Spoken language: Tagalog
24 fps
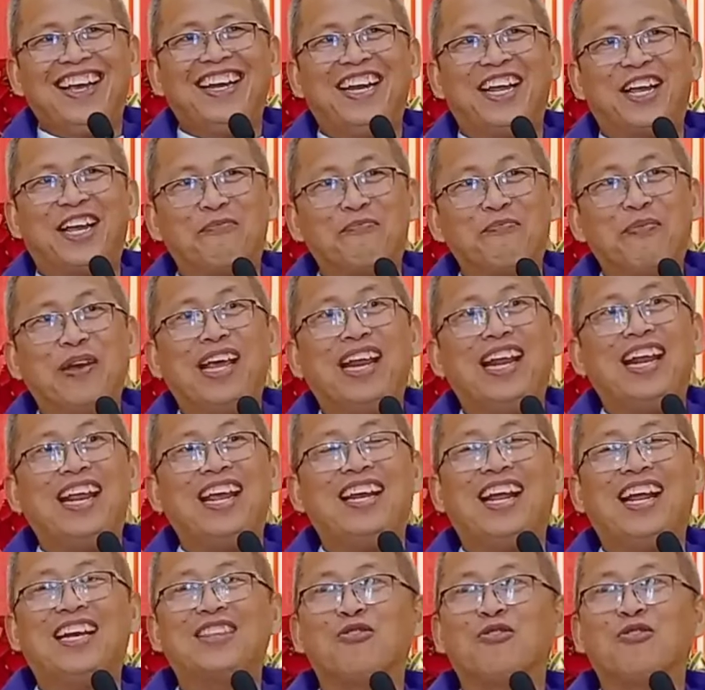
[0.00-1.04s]

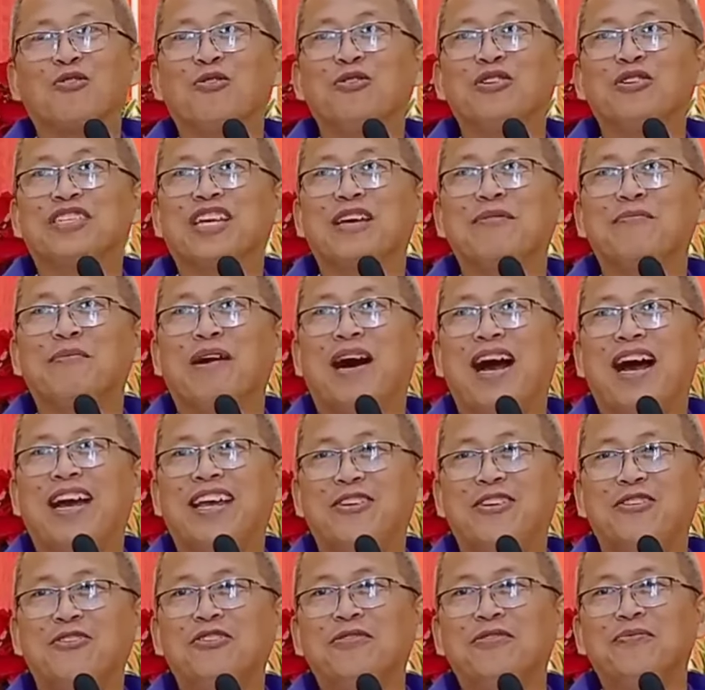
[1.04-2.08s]
inigpili na to kung sa'y
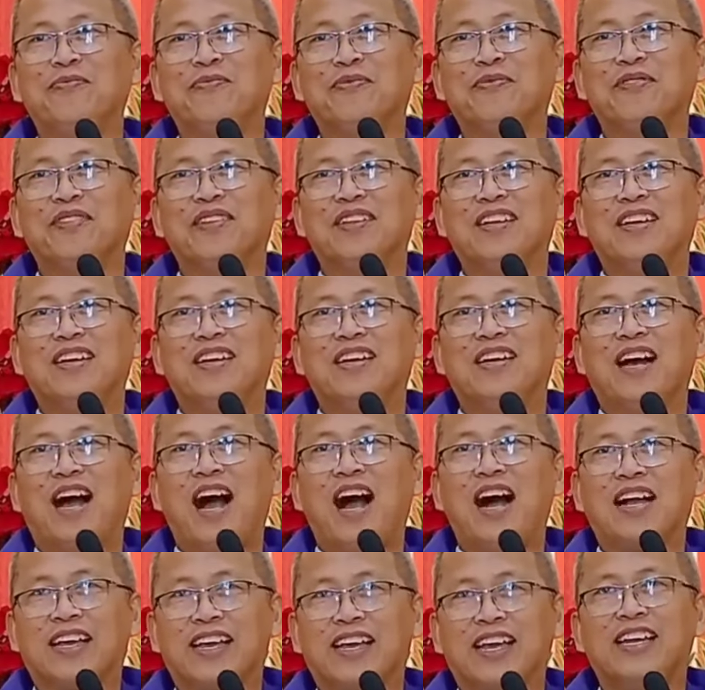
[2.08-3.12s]
maayo,
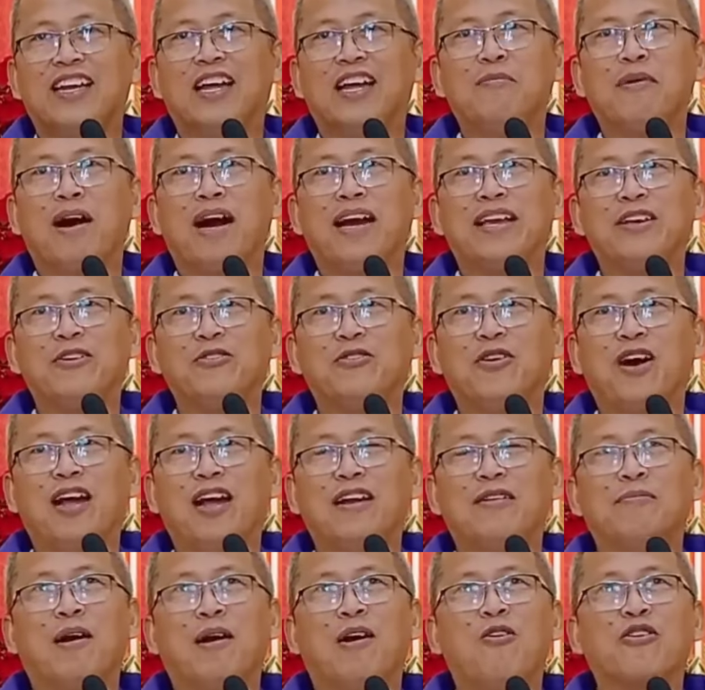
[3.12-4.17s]
ang
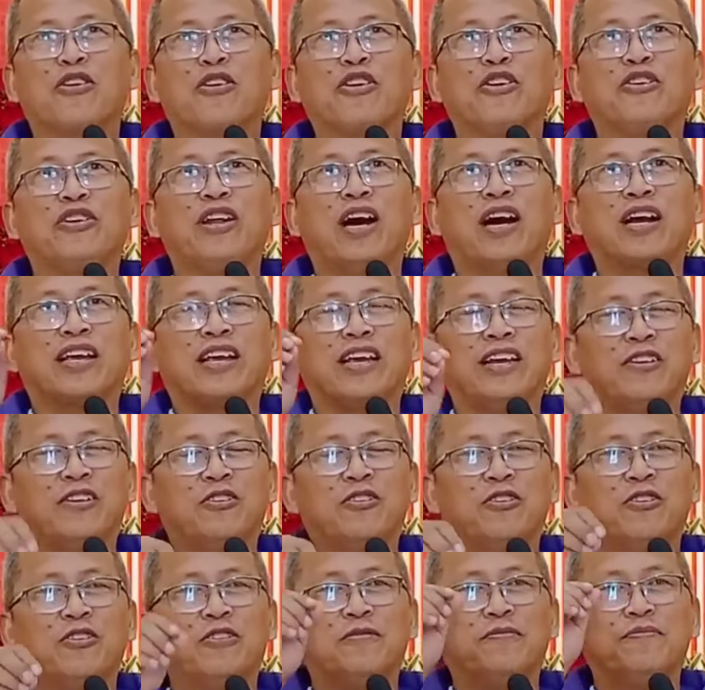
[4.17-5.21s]
kinamaayuhan maogyod ang
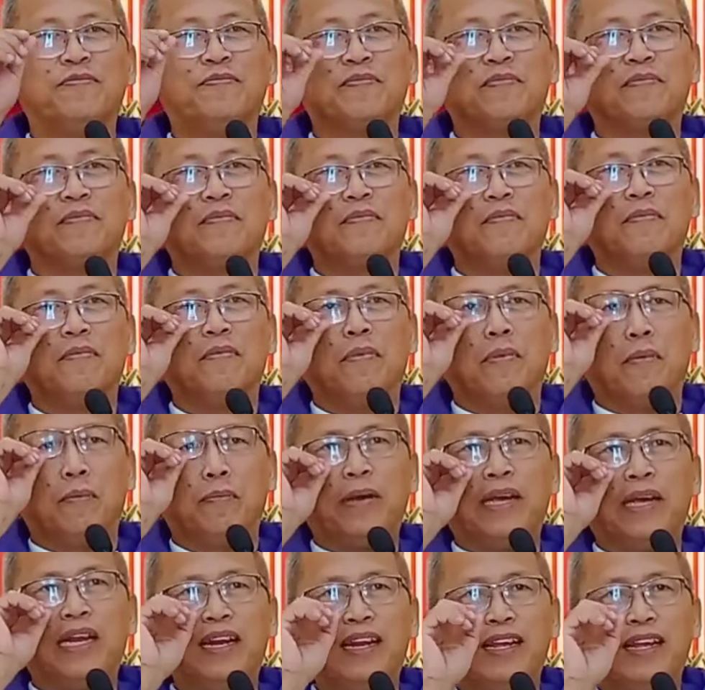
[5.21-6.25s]
ginoo.
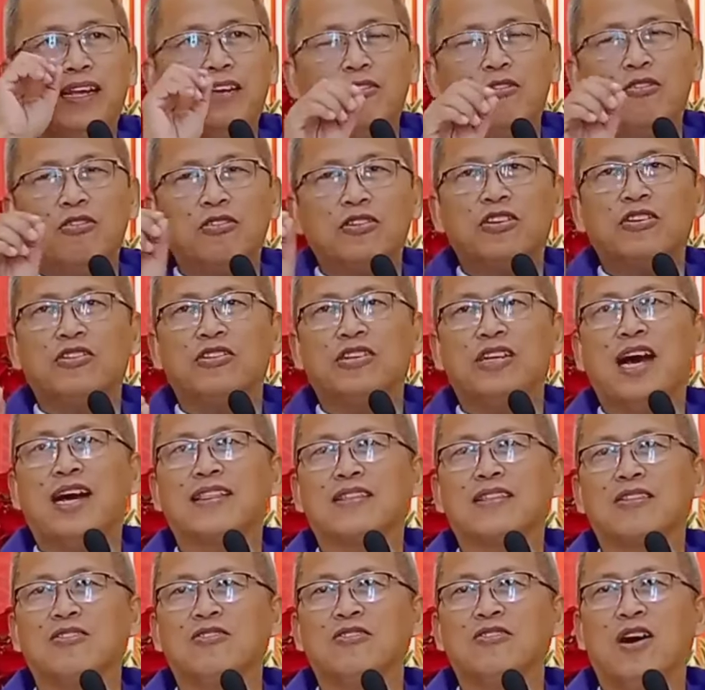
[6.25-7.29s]
Pilion gyud
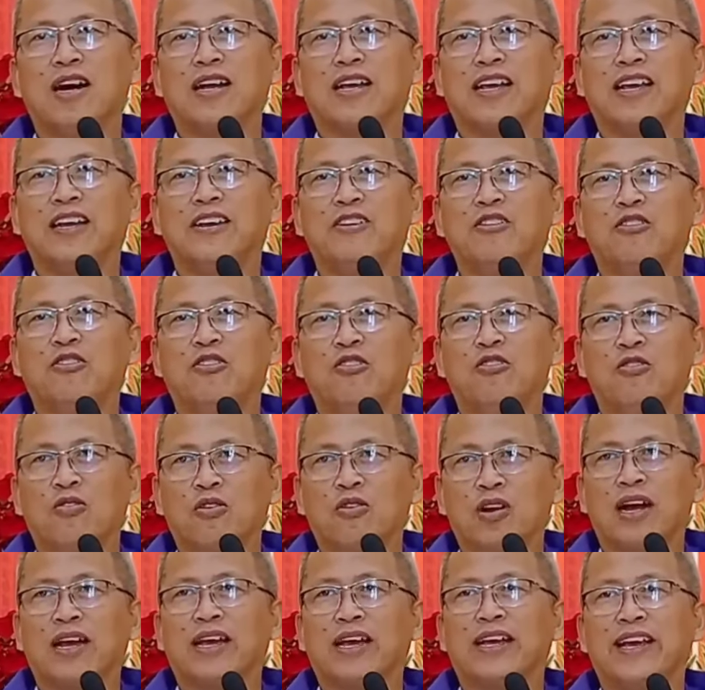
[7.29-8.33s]
nato ang
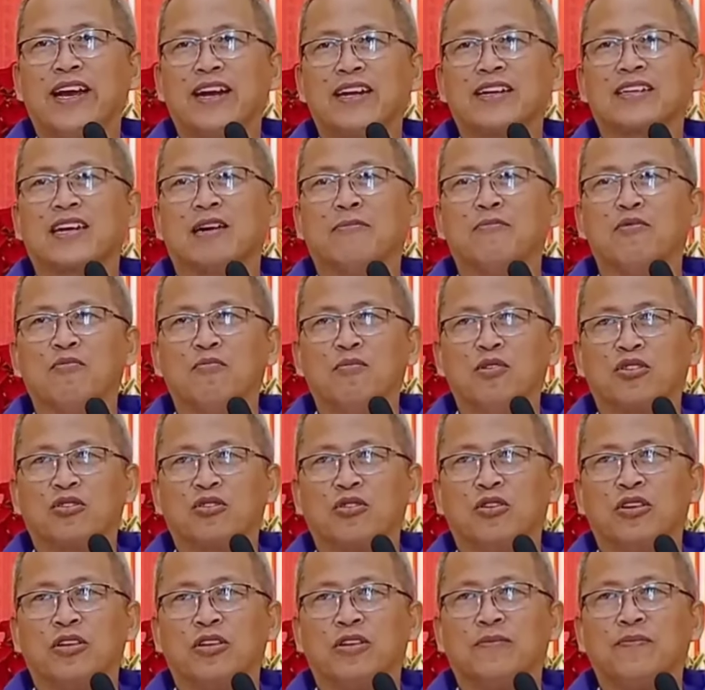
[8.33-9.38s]
ginoo ug ang iyang
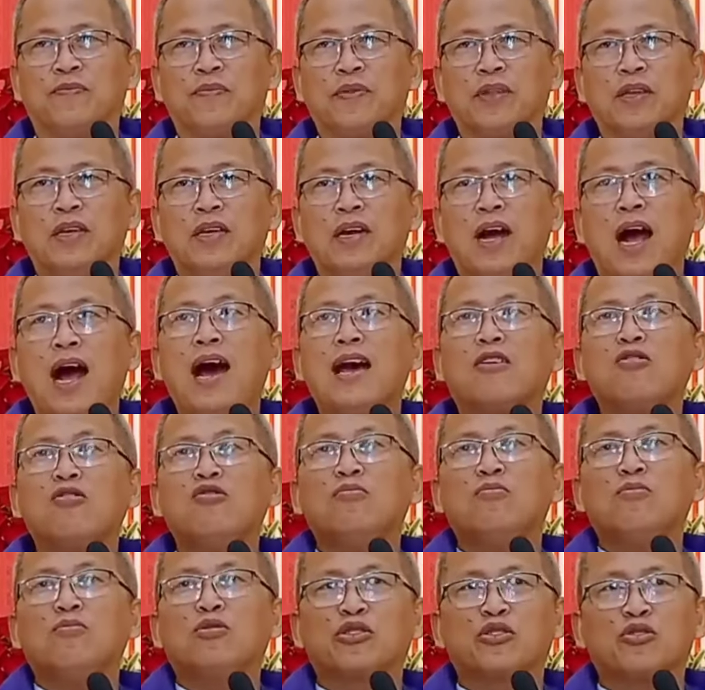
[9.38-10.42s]
kabubuton.
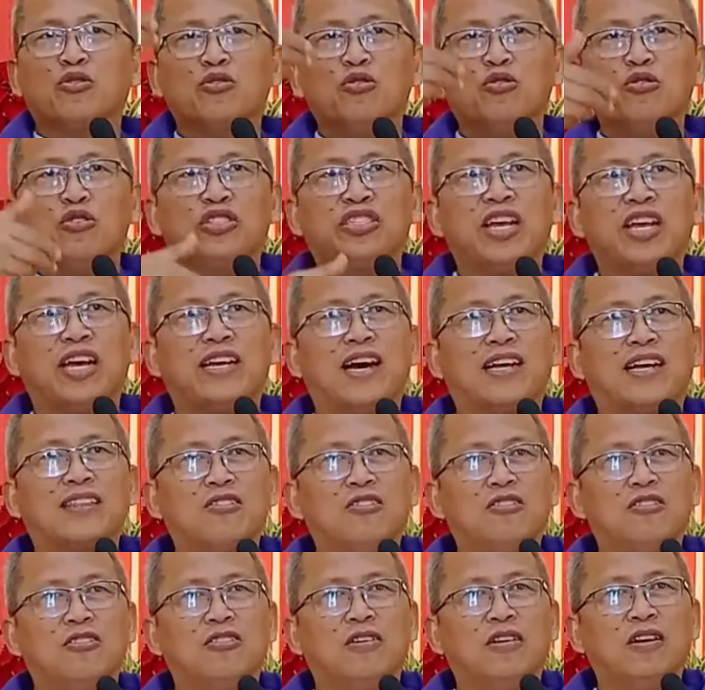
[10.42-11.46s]
Aron musod siya
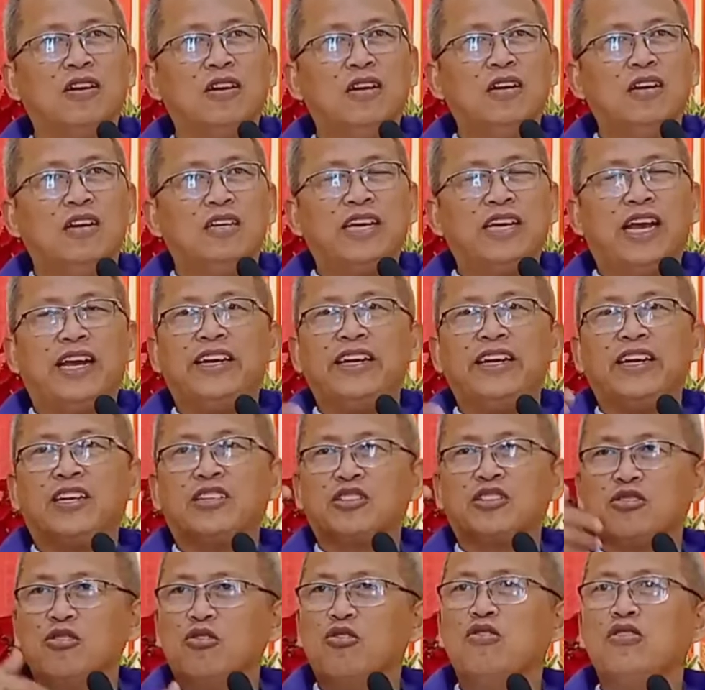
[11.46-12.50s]
nato, niya
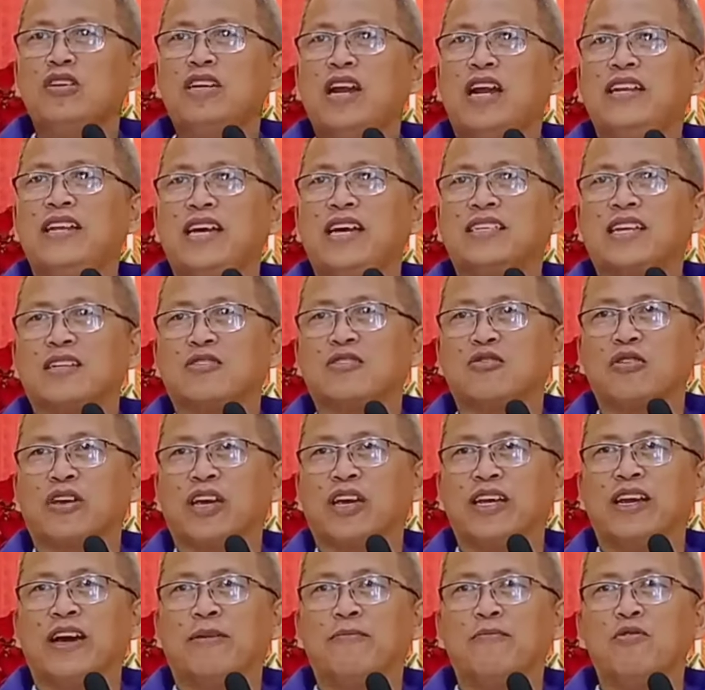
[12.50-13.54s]
inigsod na niya sa
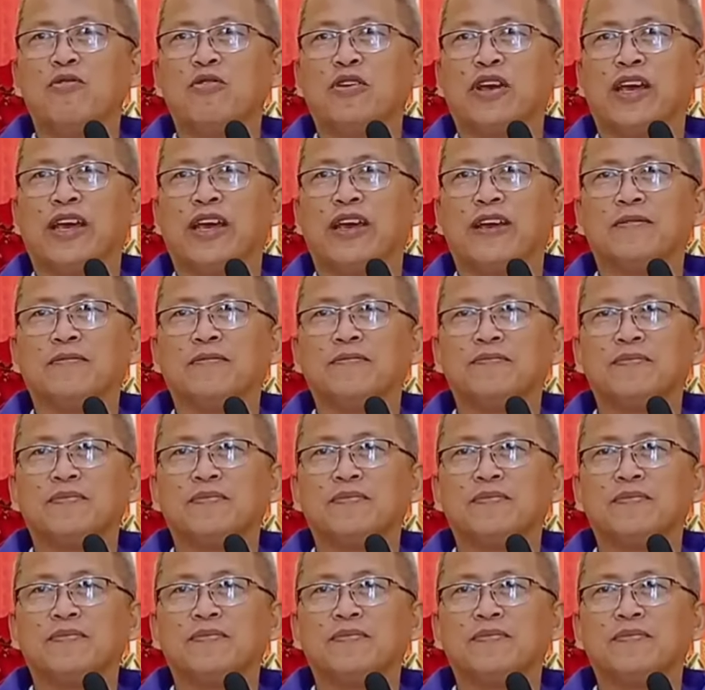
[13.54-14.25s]
atong kinabuhi.